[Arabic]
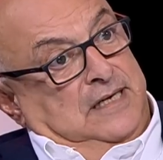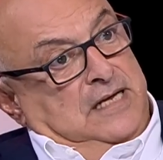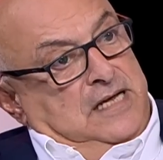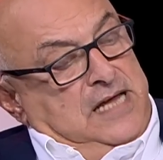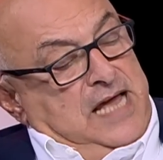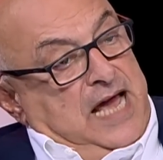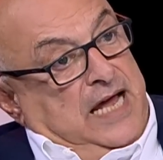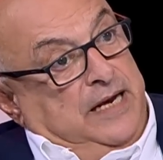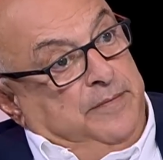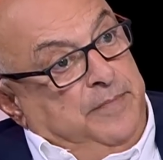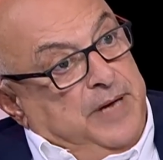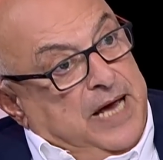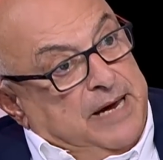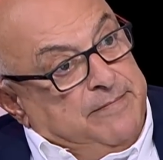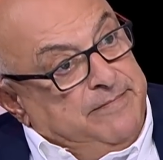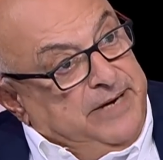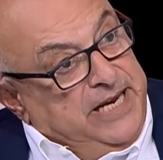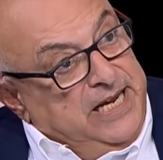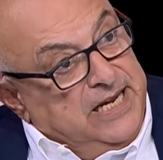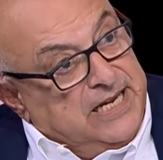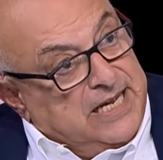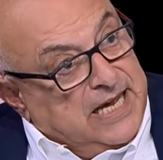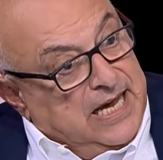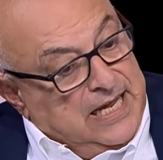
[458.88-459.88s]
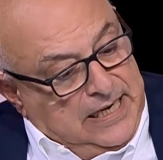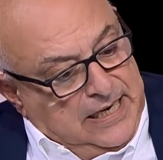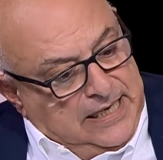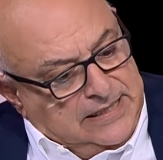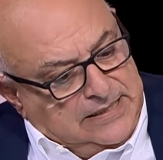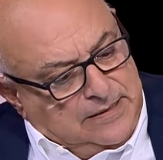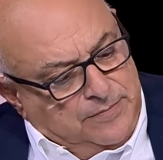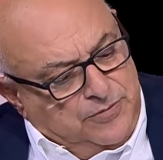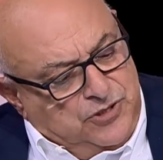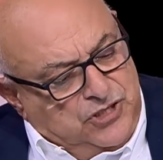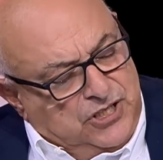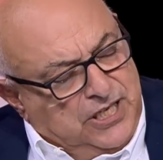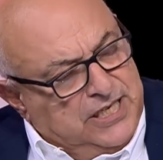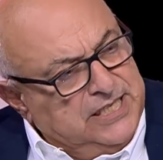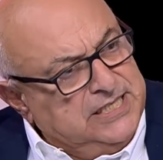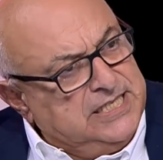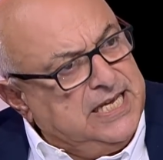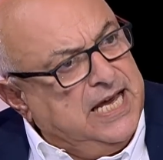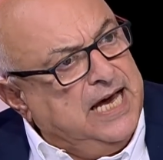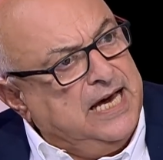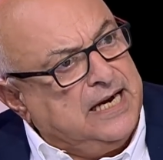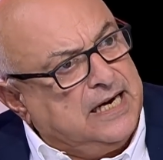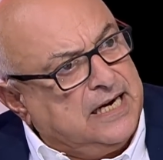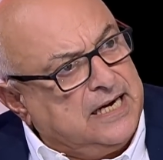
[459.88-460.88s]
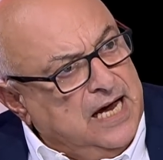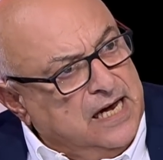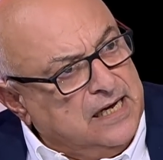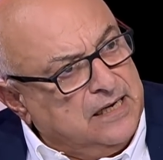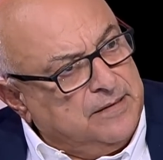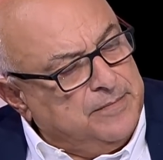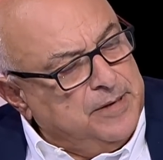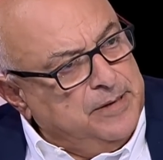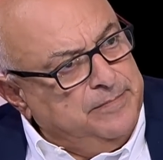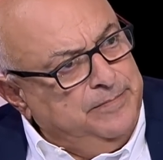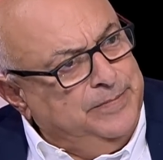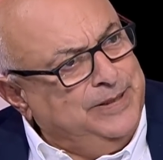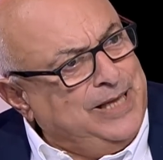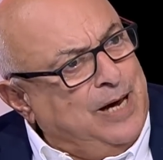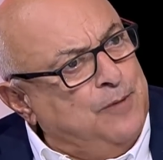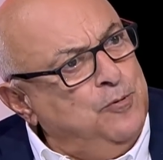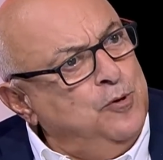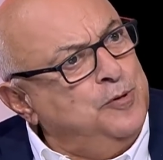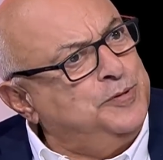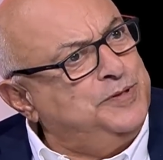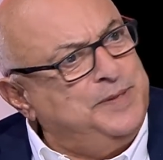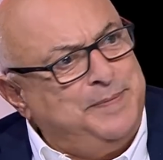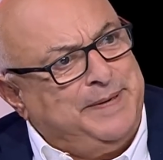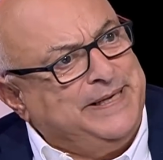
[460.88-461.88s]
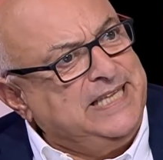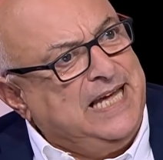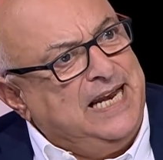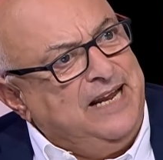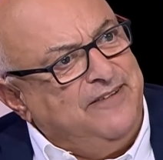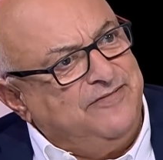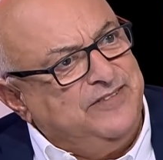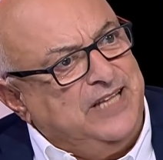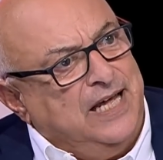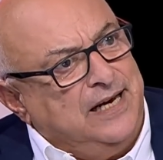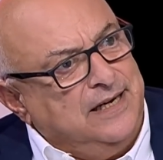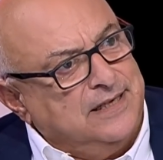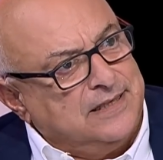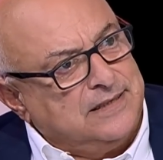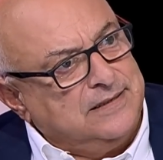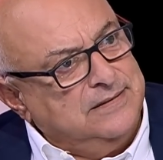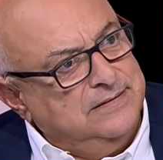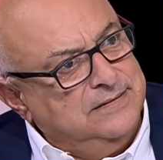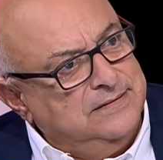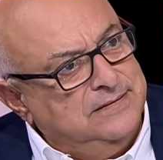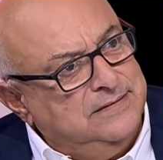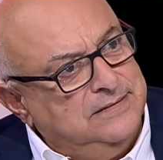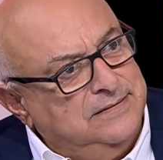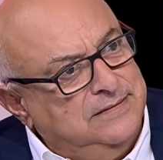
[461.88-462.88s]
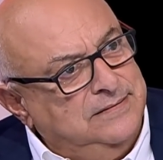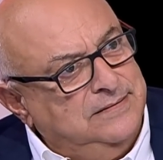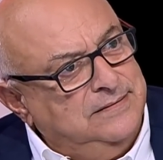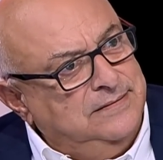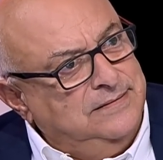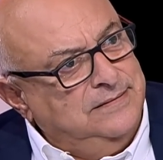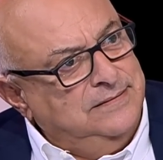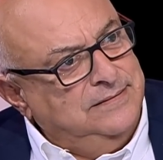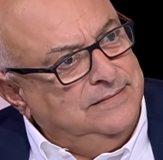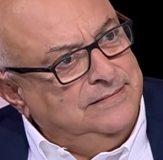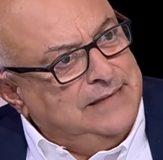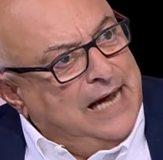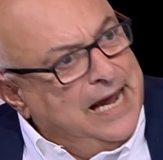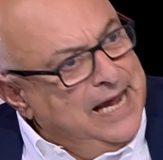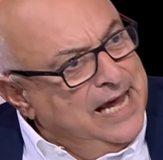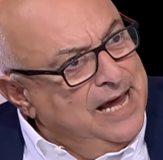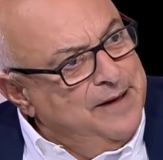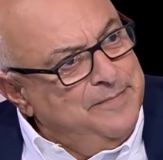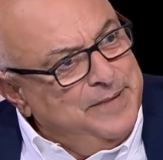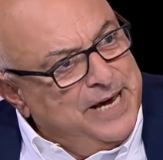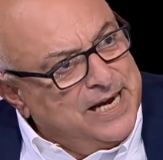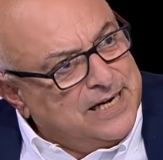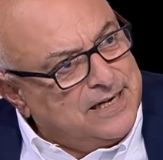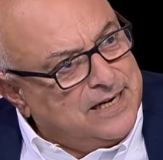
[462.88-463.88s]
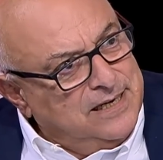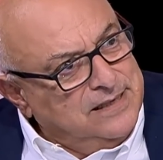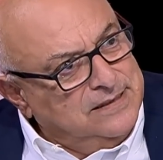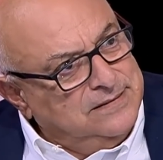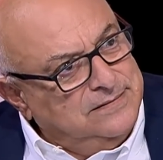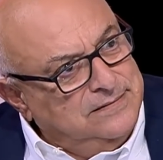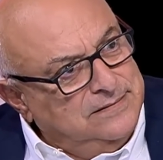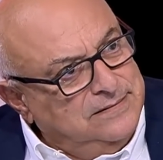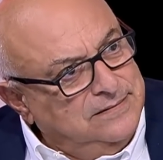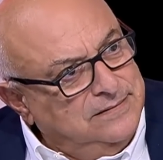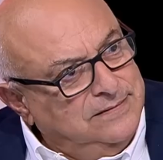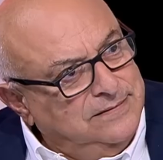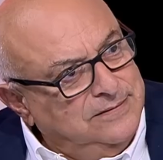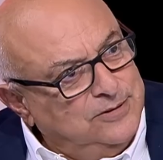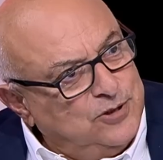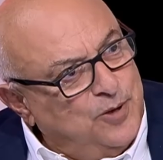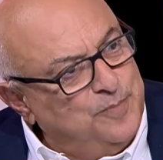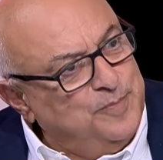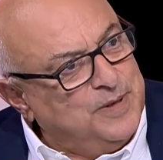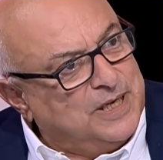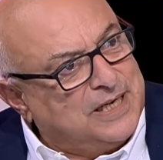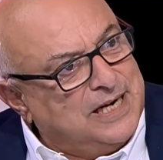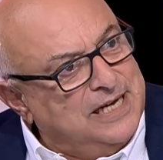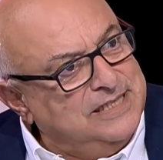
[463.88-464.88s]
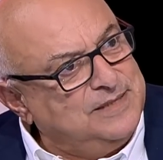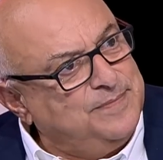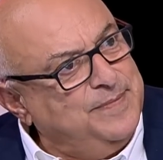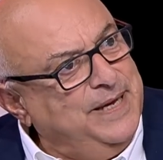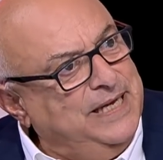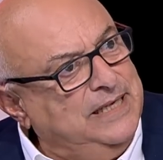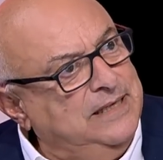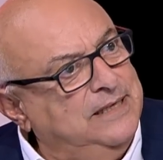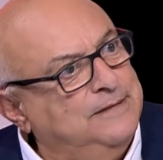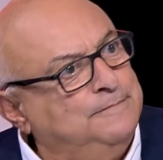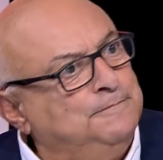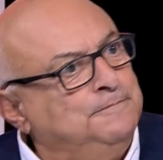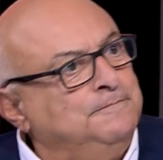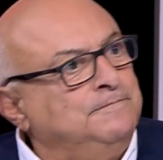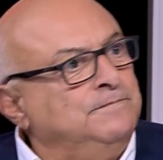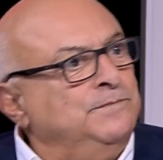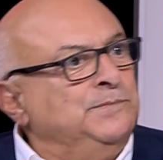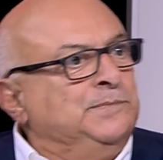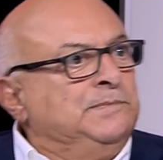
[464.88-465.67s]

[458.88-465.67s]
يعني بامريكا هلا اذا بتشتري سياره كهرباء بدعموك 7000 دولار هاي امريكا ام الراس بكره